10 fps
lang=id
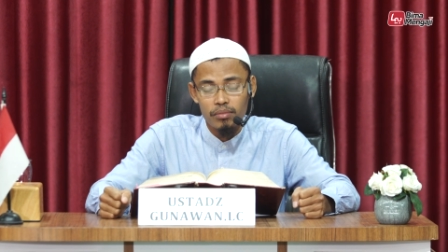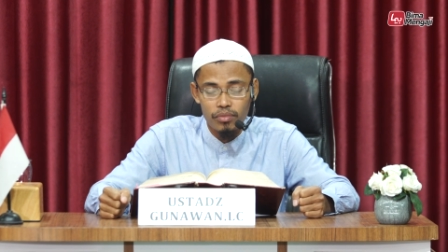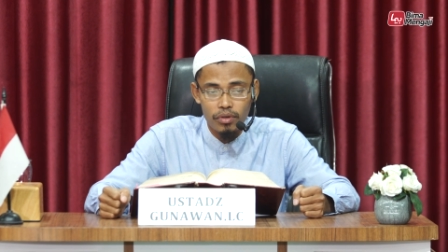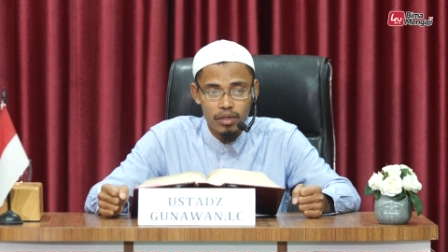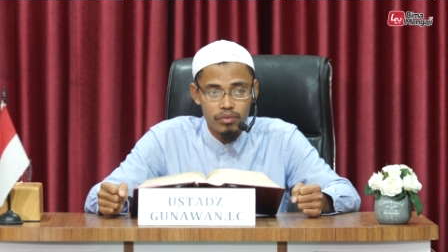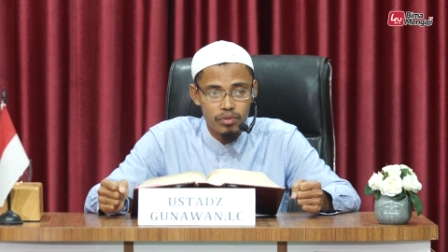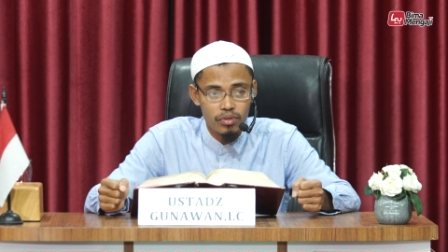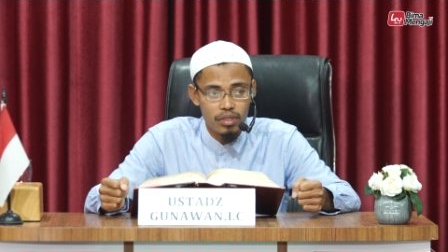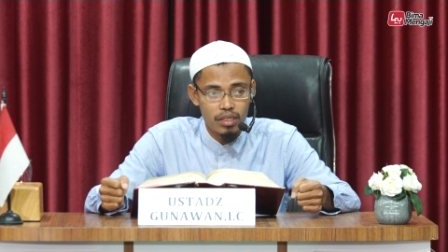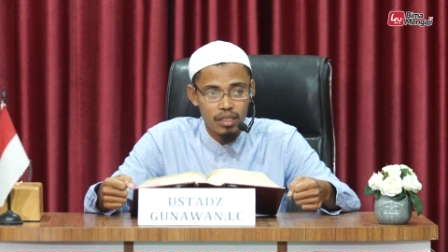Bukan
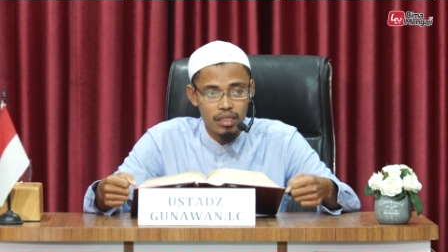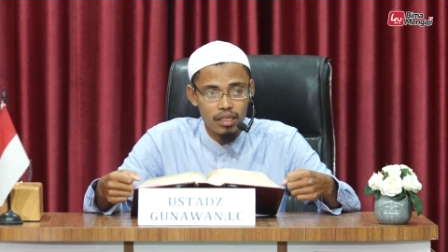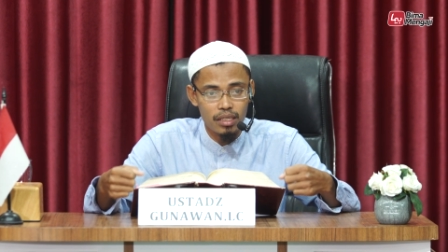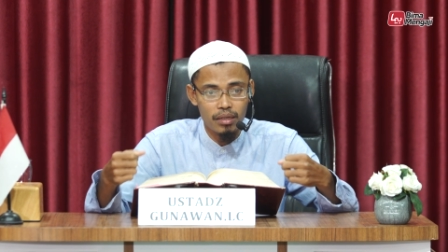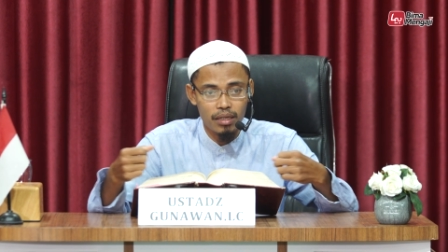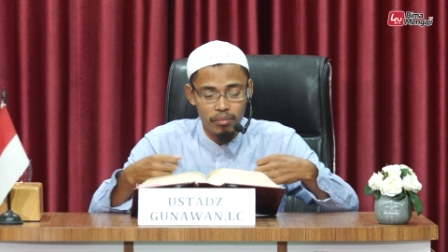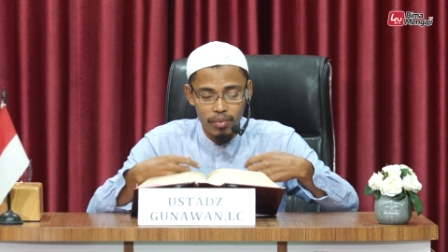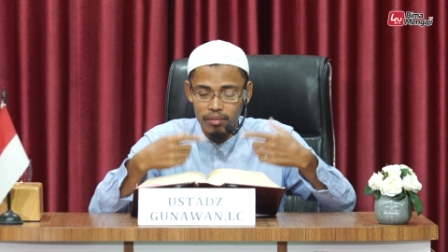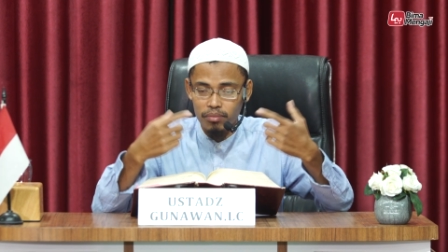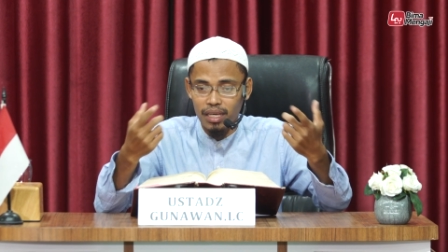untuk
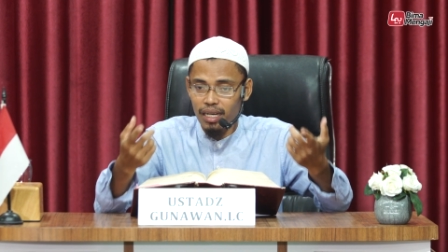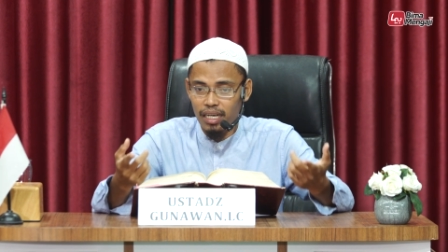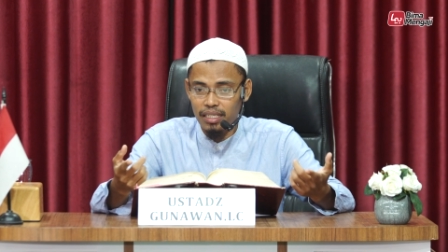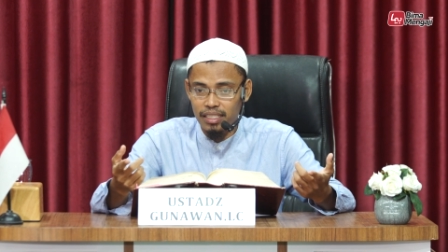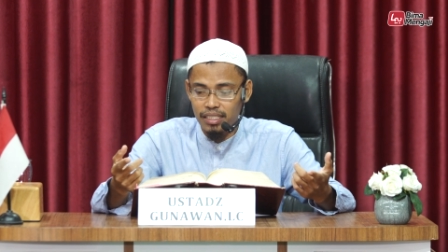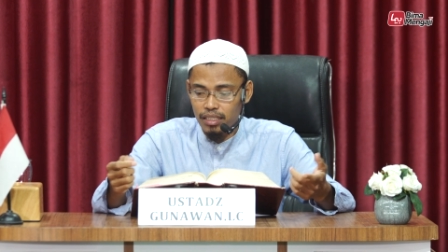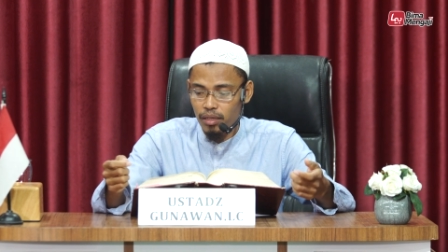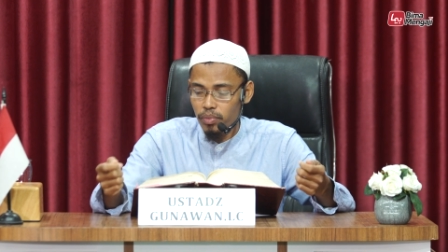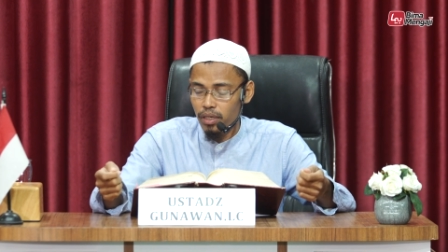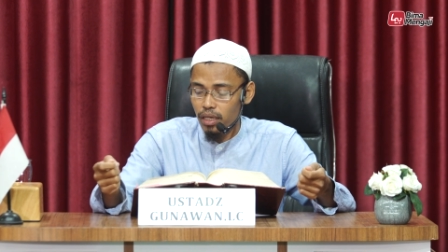dikembang biakan saja,
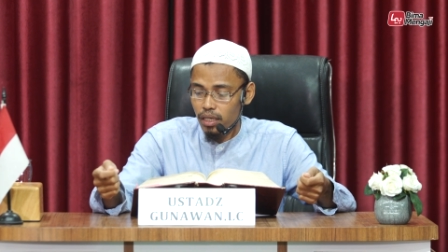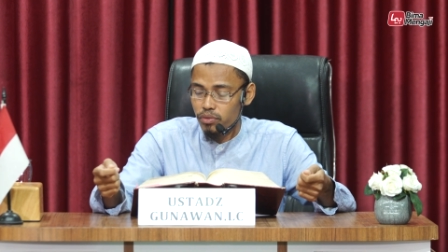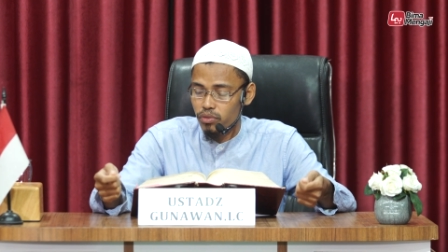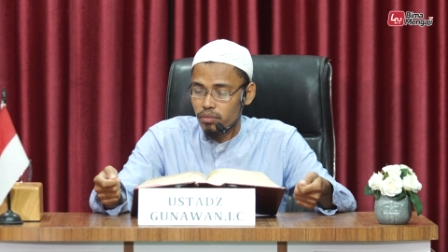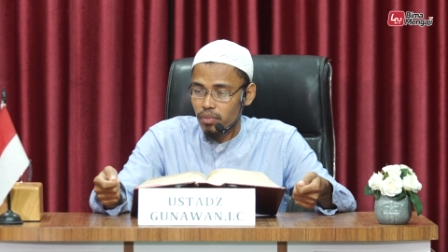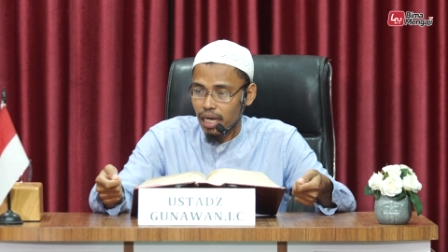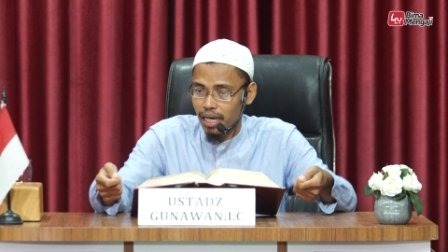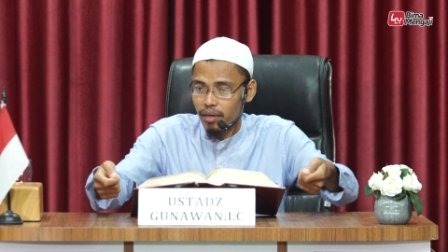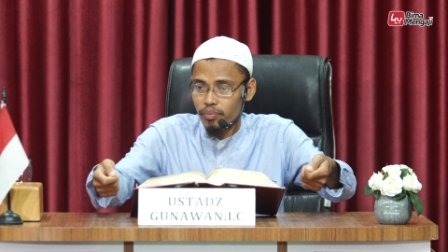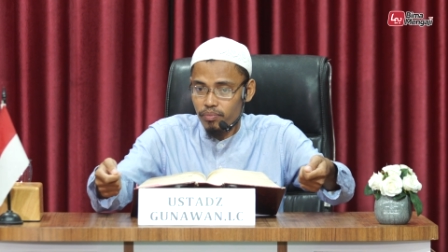tapi karena untuk
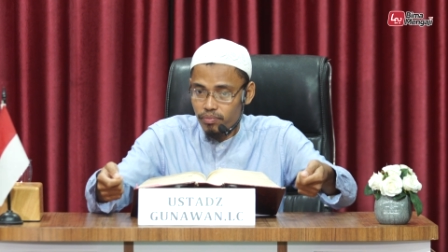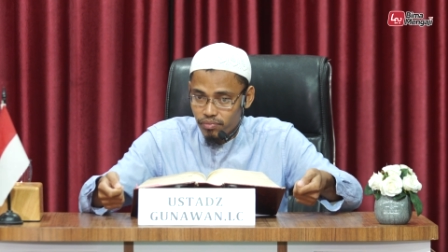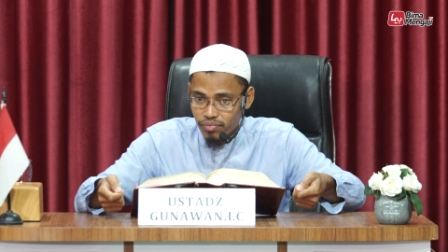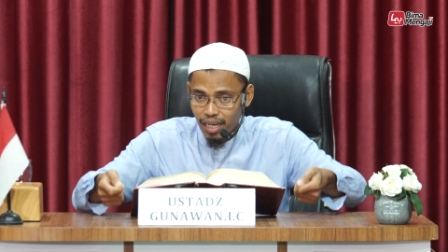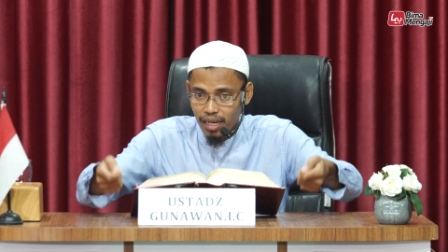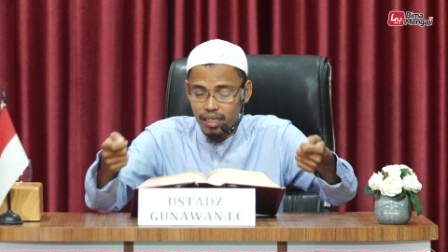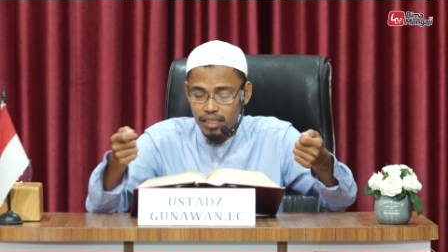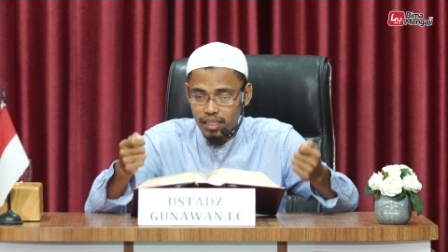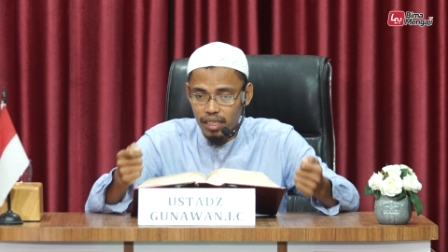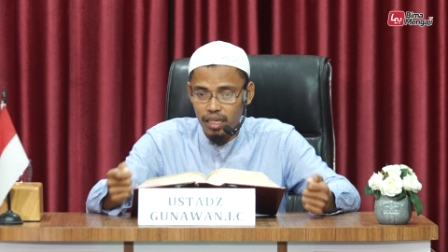menggarap
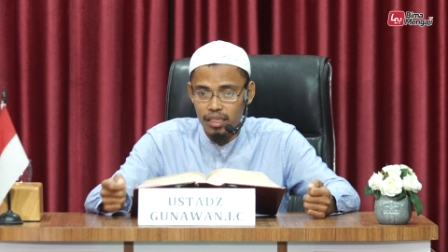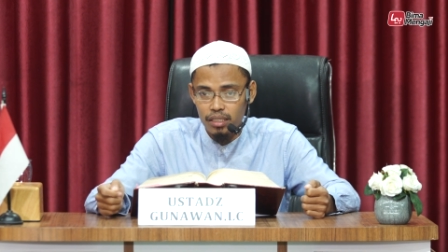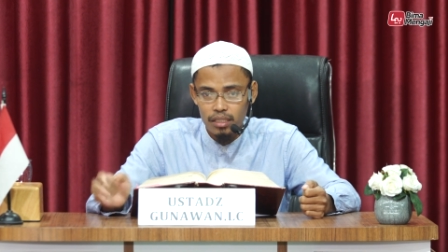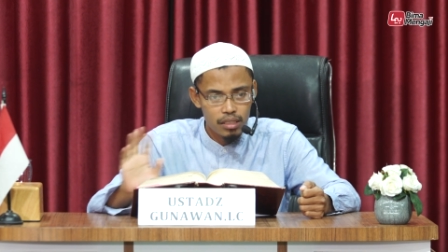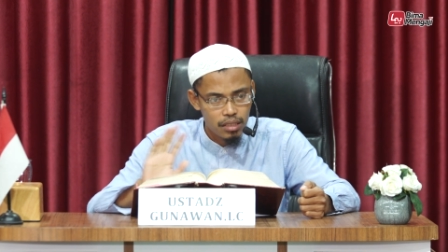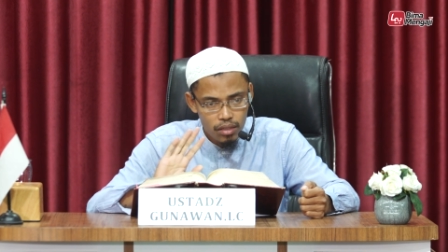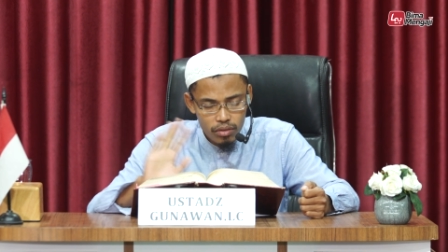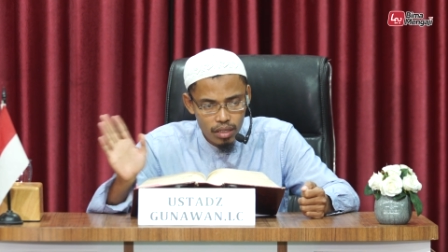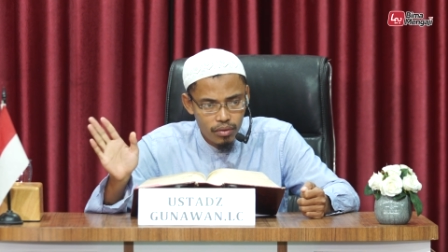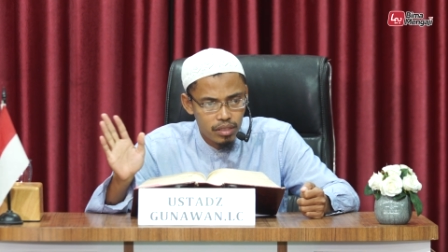tanahnya dia,
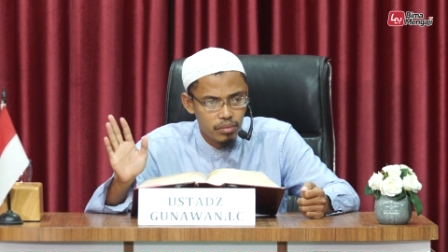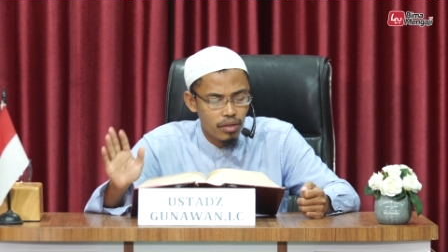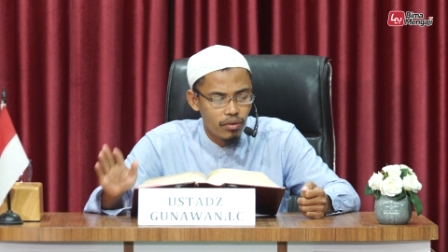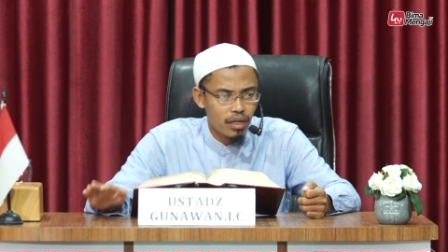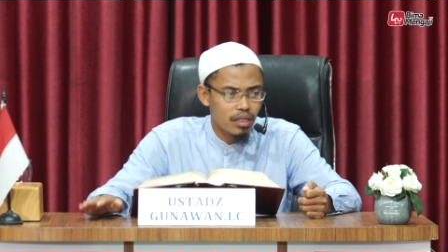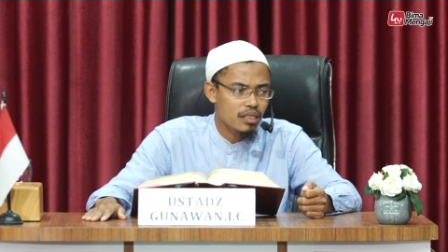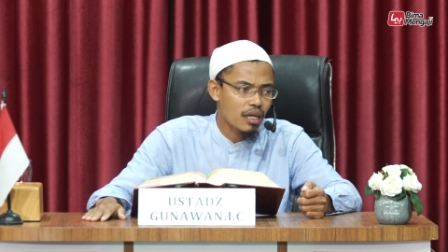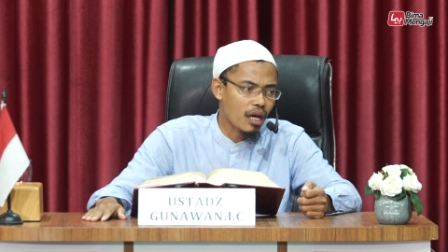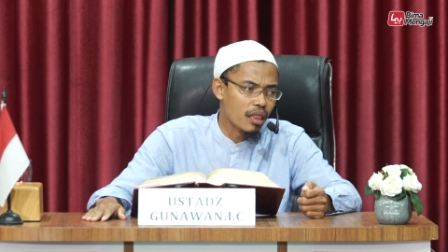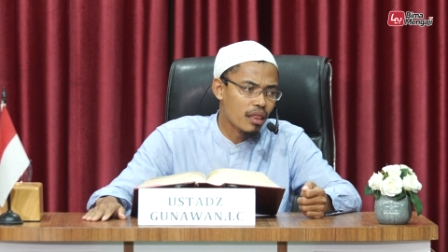itu tidak wajib dikeluarkan
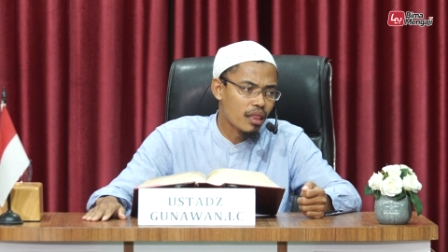zakat.